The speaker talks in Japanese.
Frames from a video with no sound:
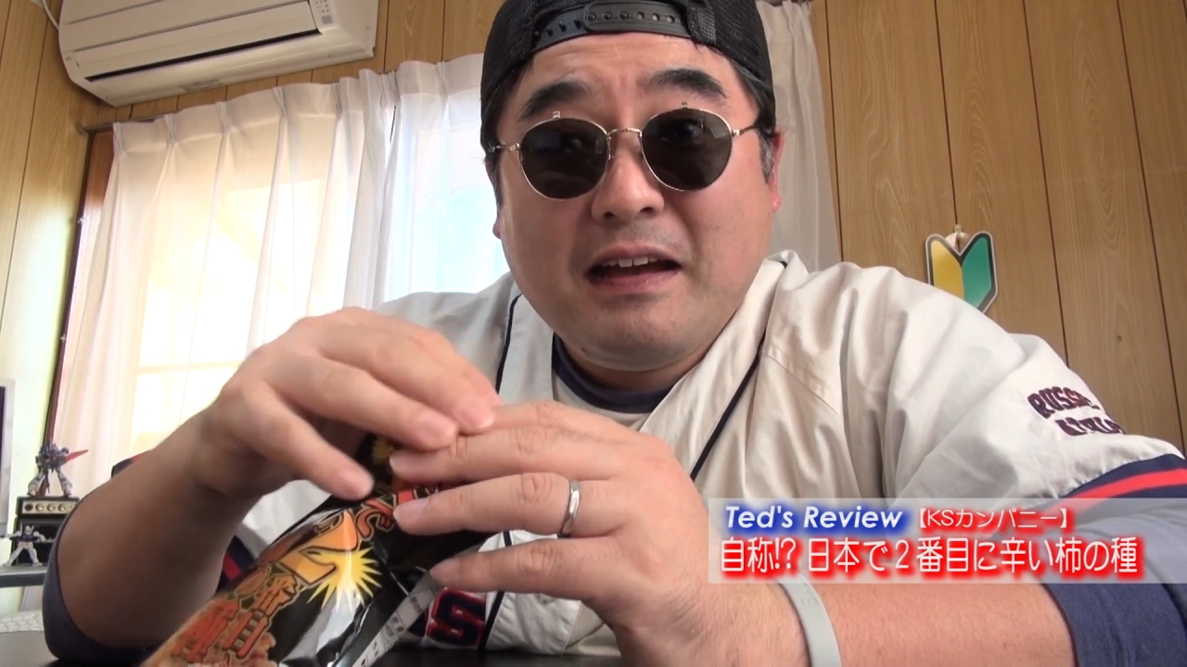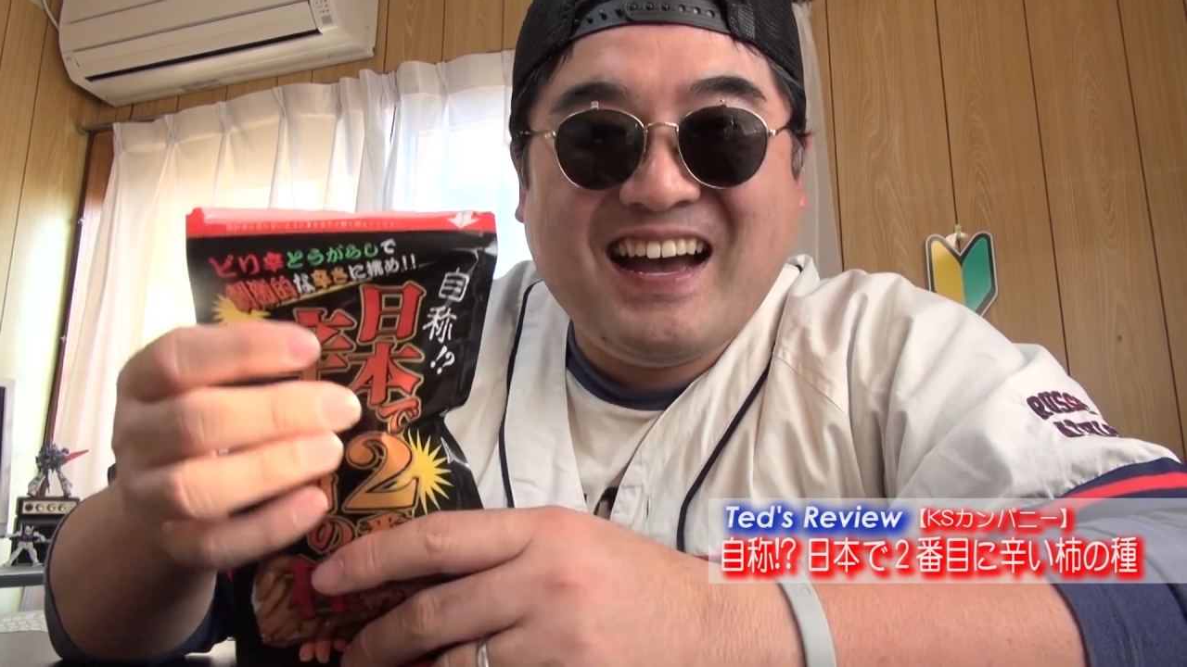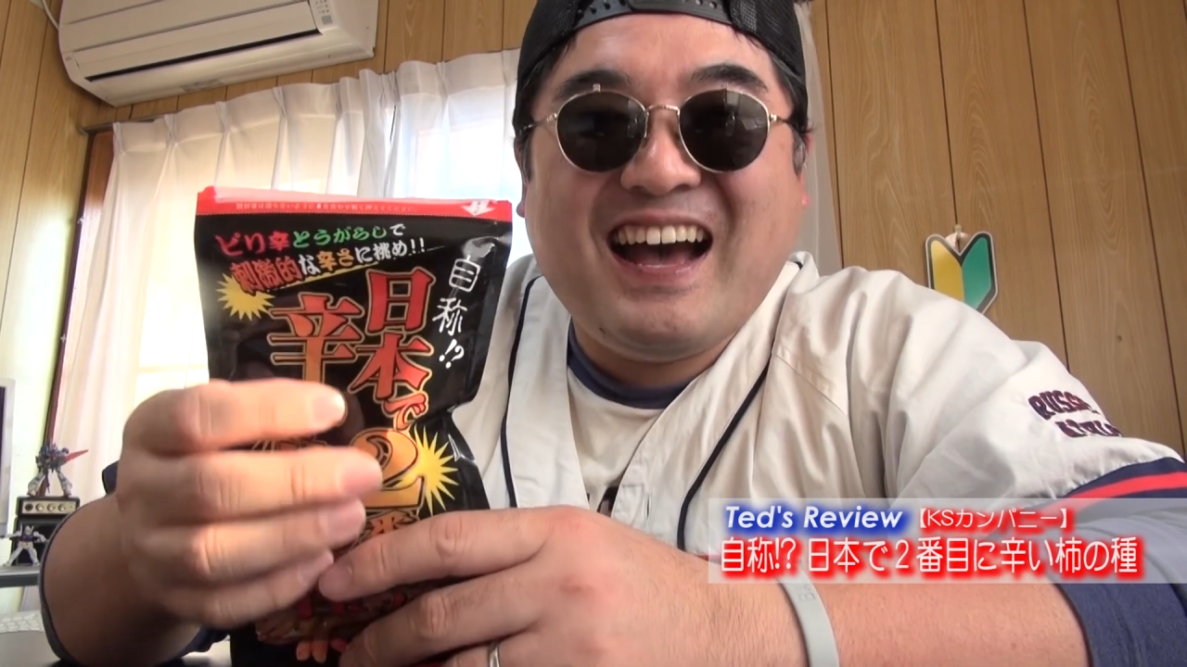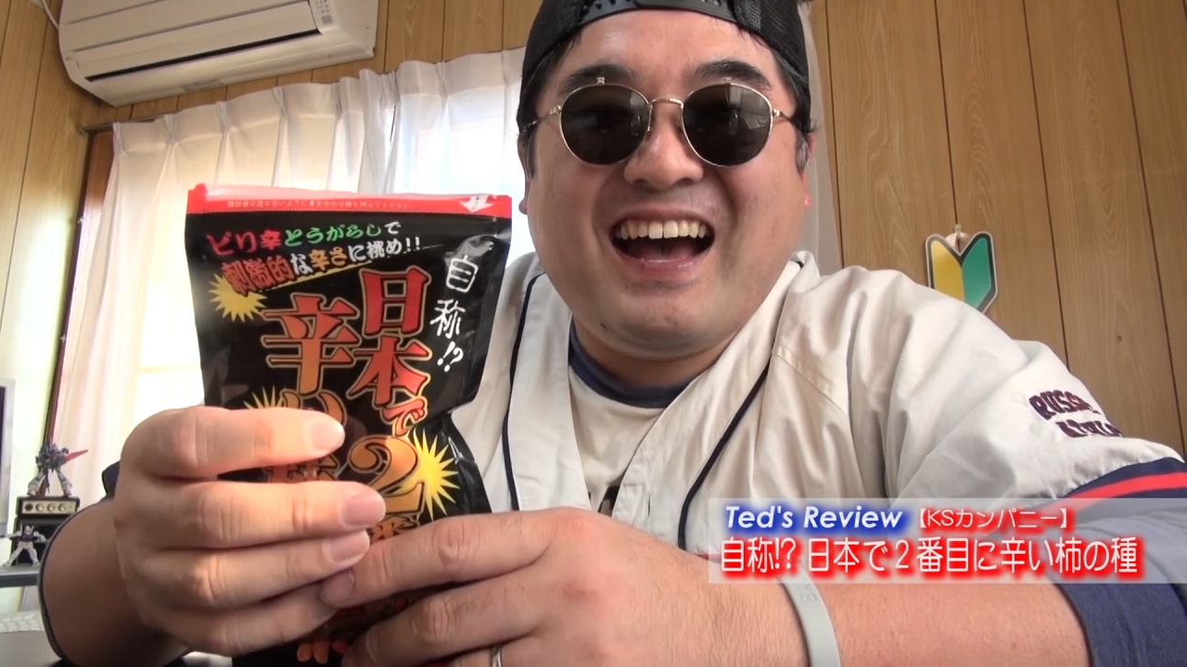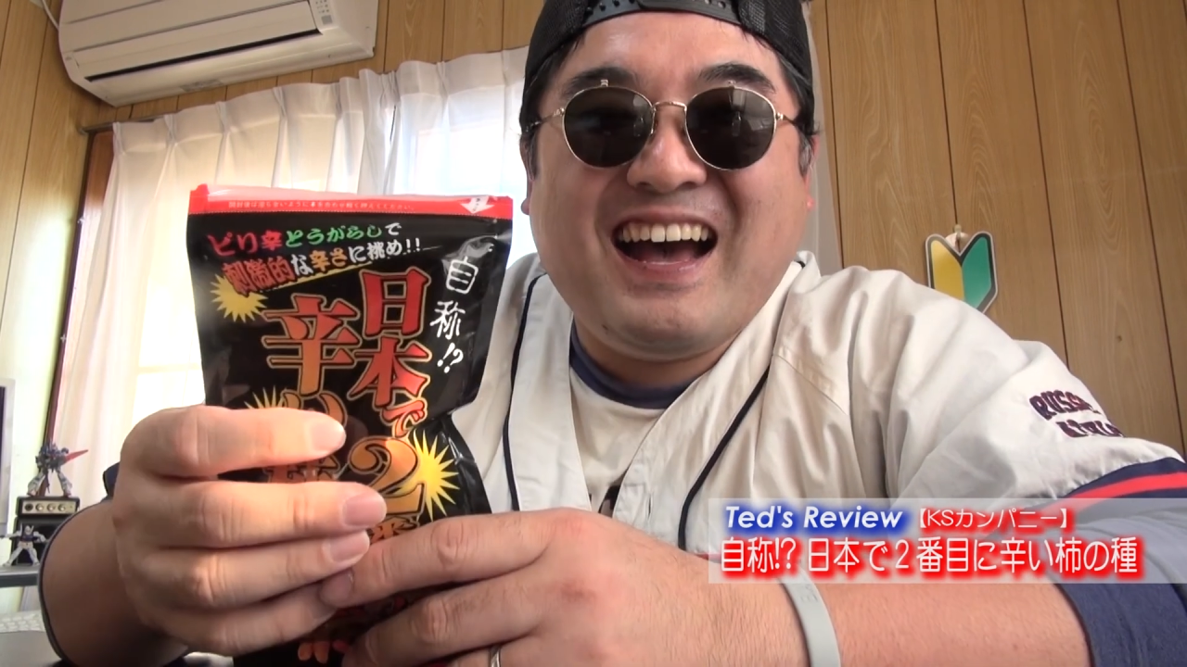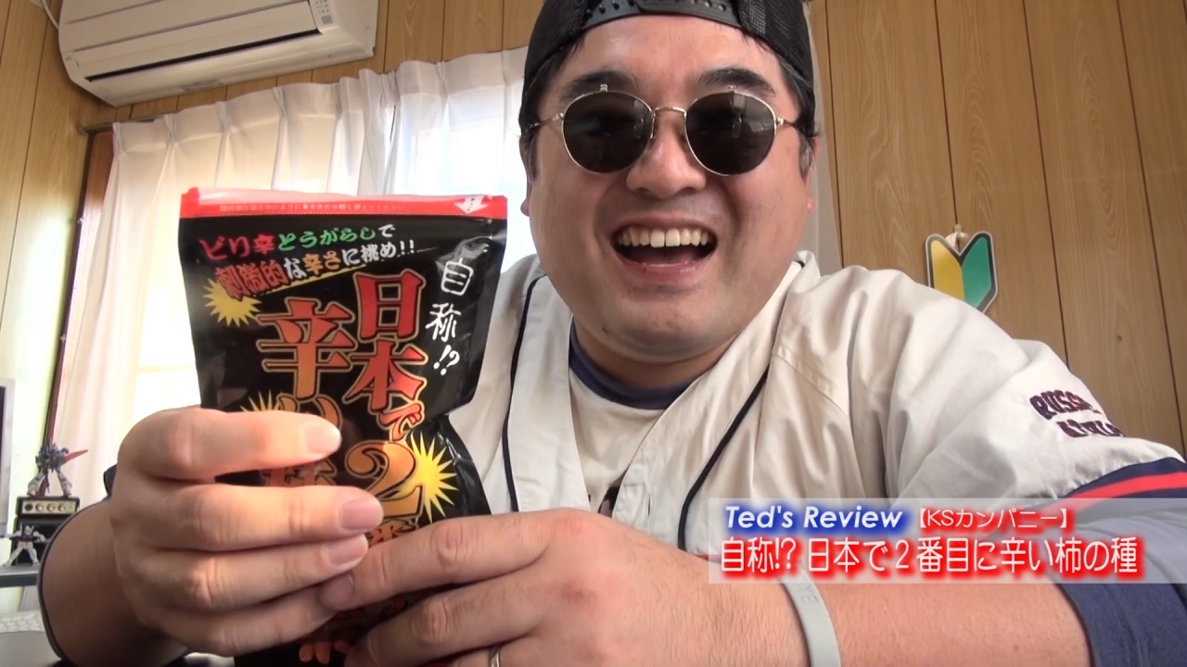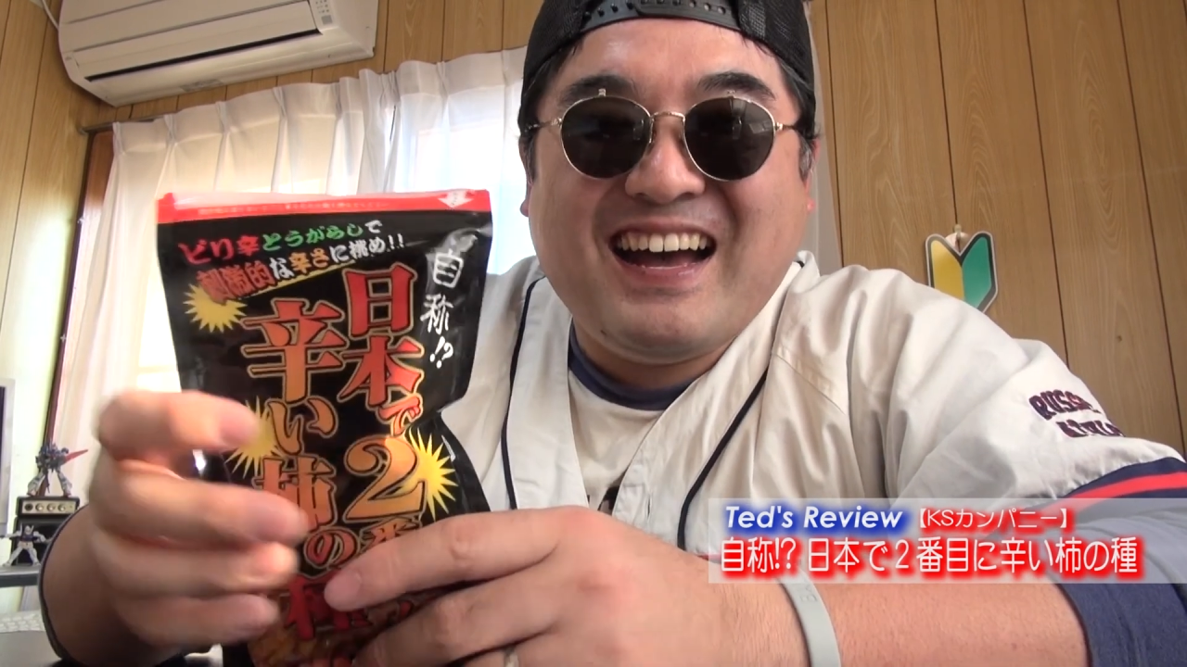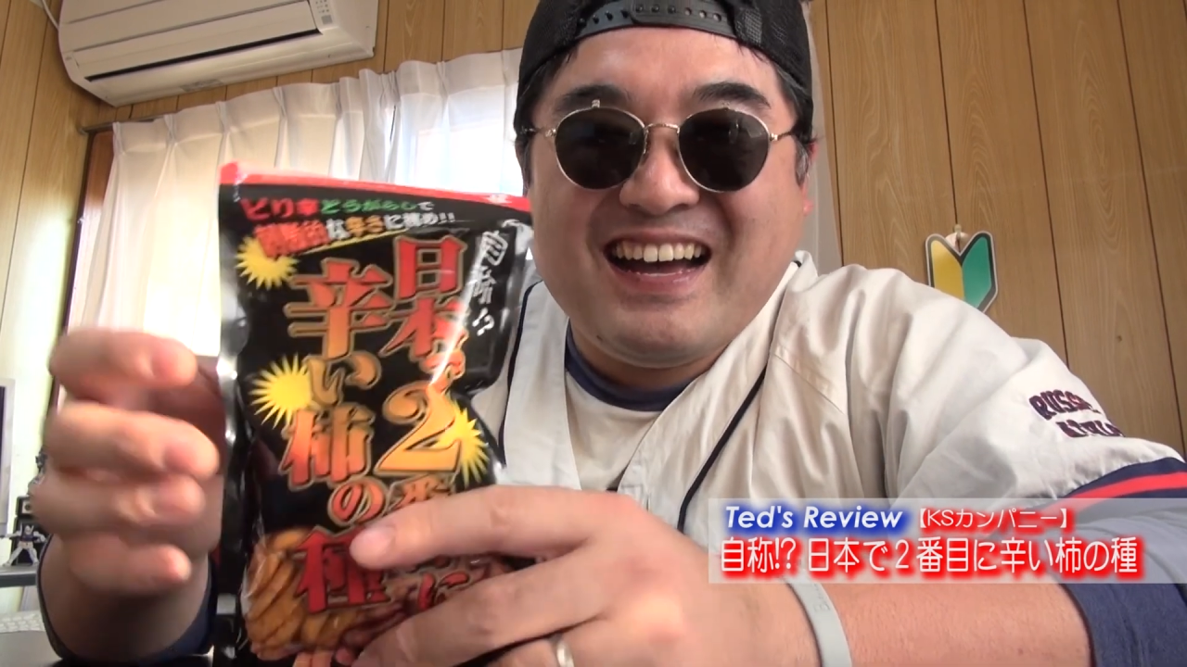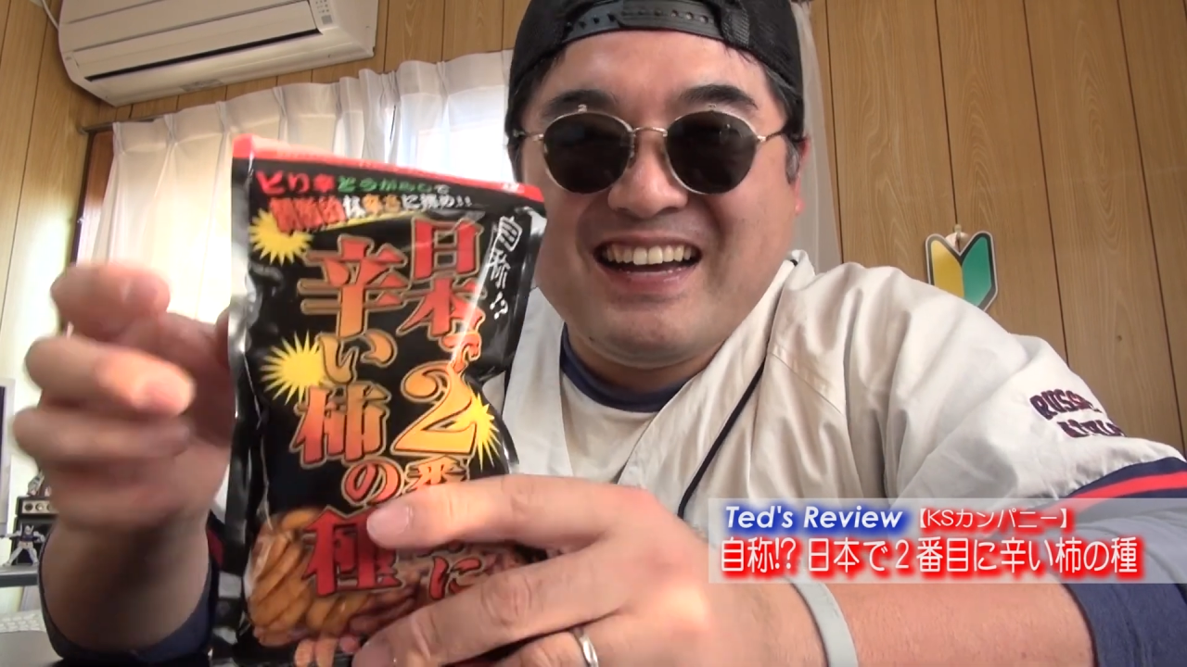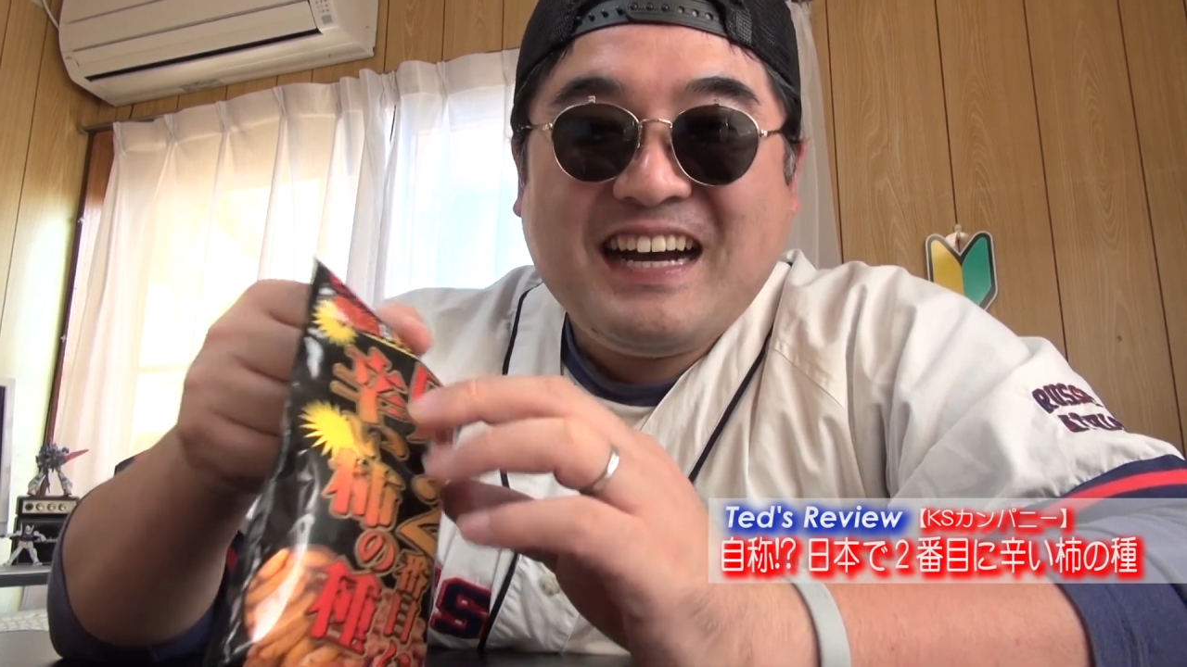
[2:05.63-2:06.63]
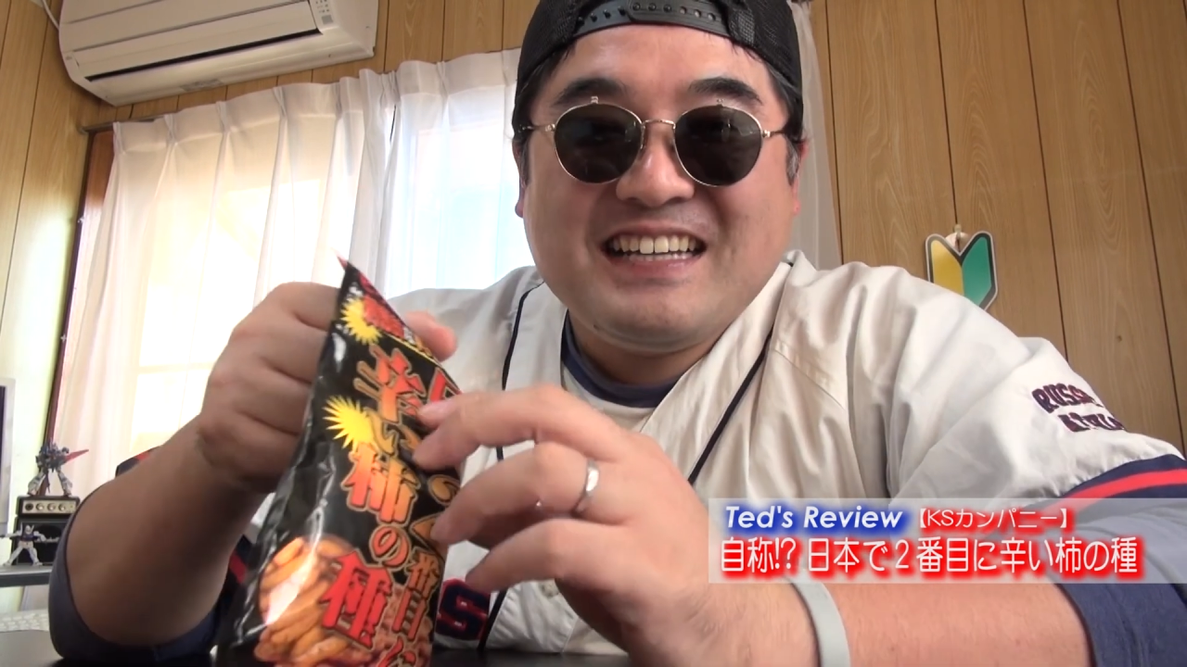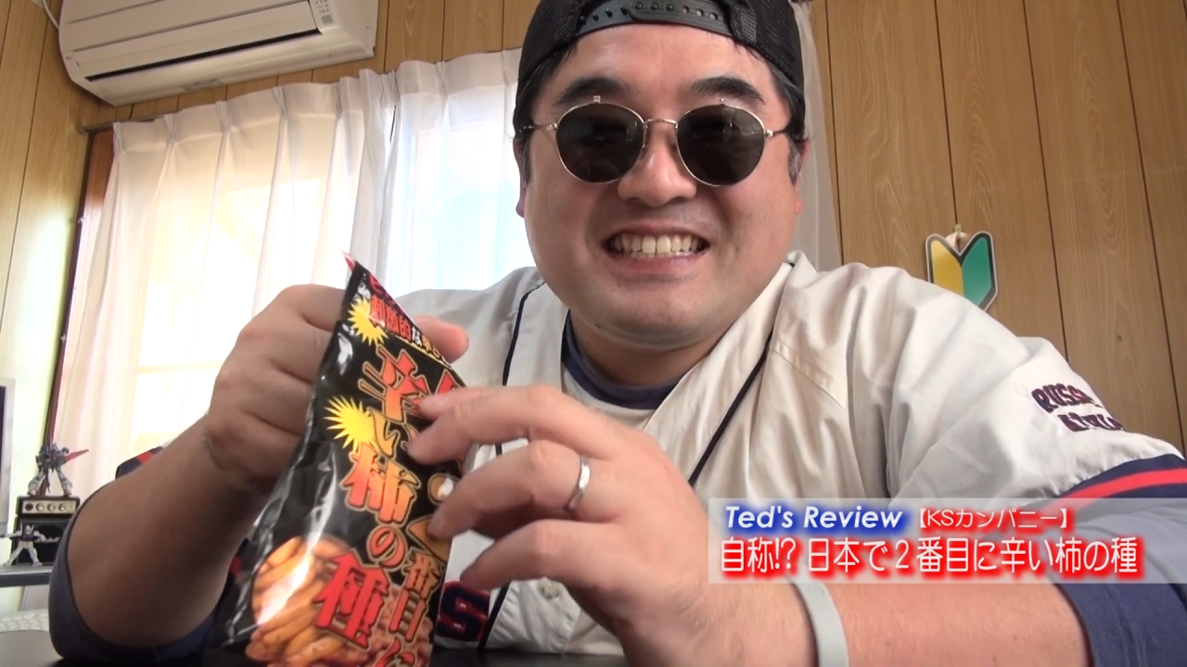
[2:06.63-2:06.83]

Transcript: はははは、